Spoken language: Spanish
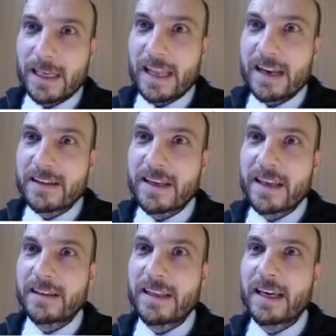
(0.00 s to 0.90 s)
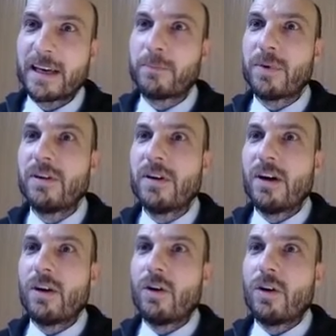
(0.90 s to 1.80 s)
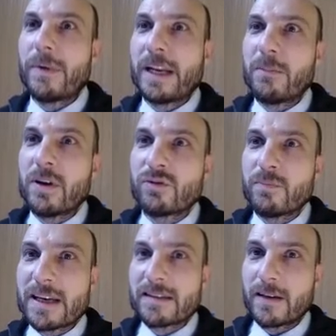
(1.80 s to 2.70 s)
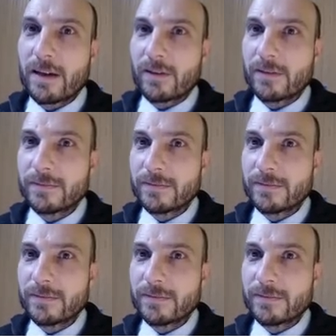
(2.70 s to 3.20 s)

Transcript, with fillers: En el siguiente ejemplo lo veremos más claro.